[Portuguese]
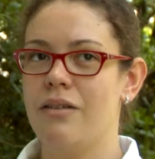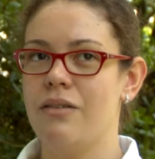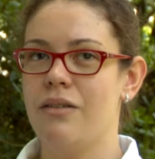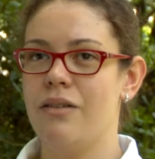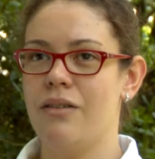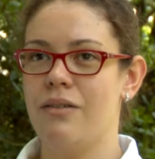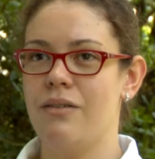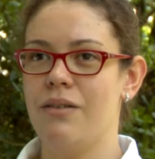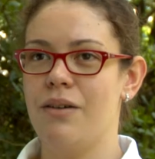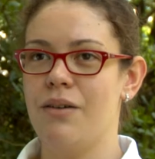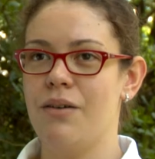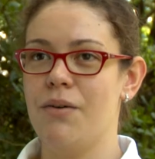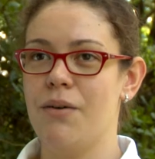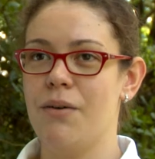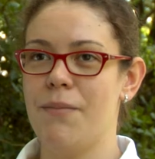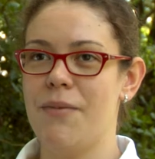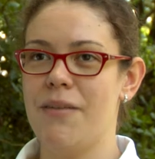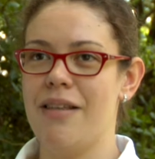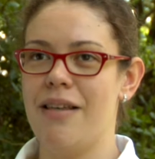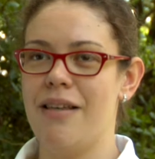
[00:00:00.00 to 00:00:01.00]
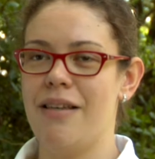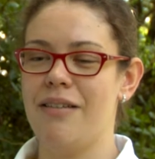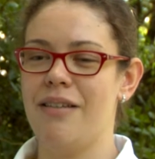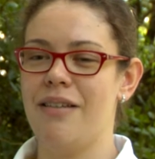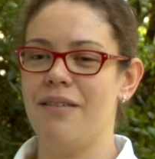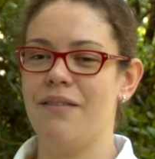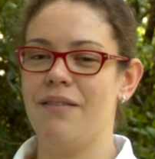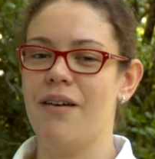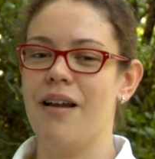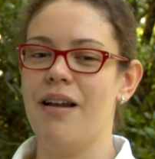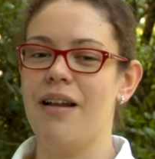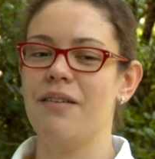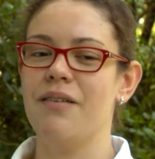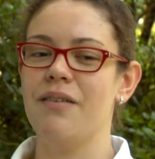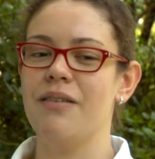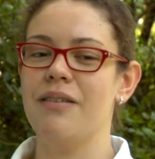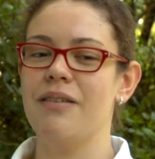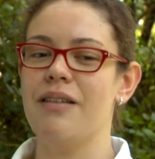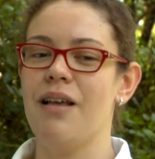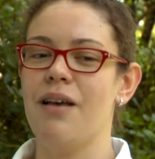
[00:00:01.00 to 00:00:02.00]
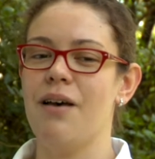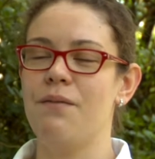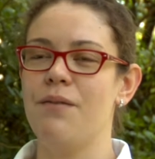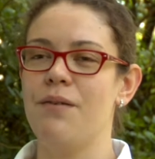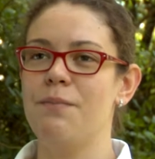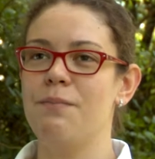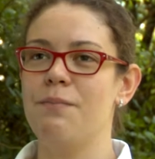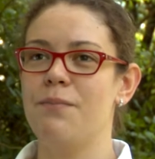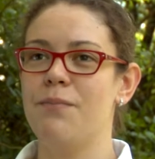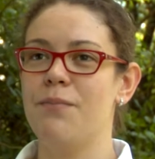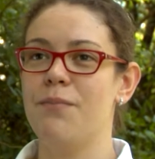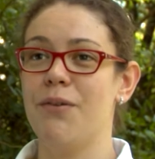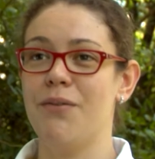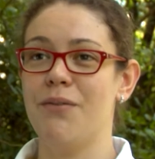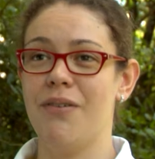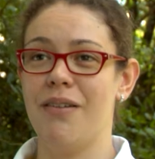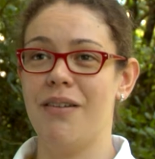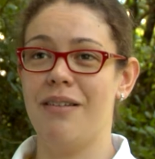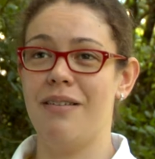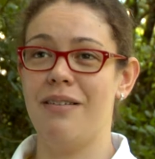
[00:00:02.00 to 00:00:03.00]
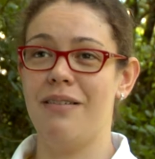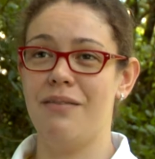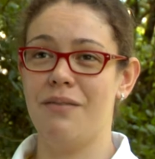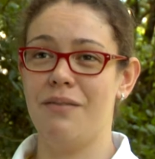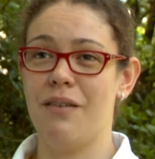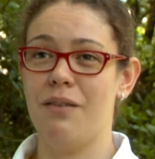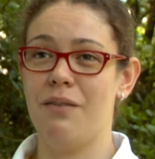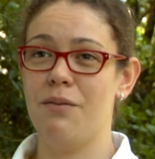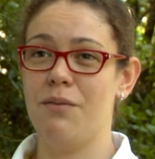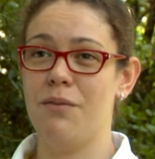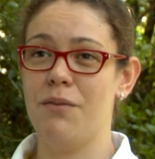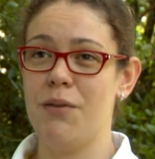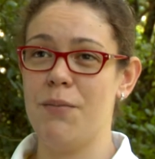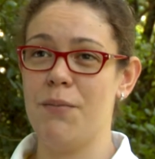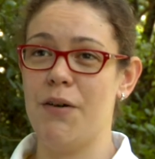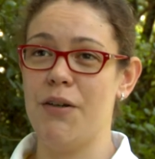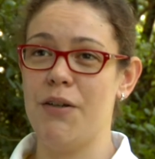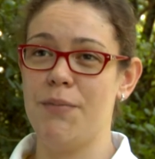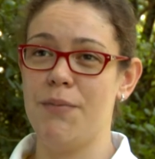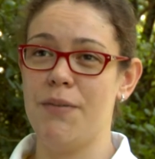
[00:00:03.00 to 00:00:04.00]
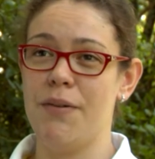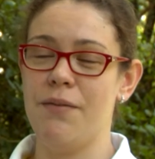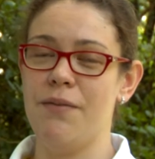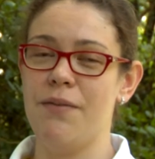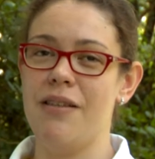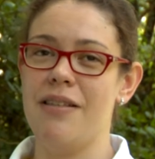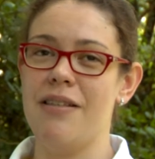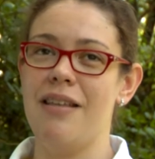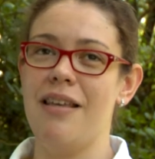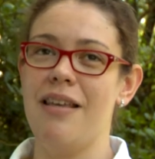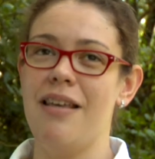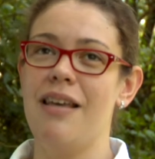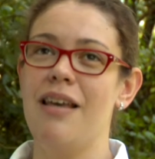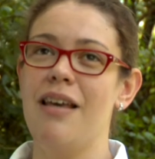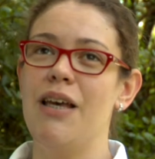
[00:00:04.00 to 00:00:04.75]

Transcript: Quando eu comecei tiro com arco, eu estava procurando algum esporte para fazer,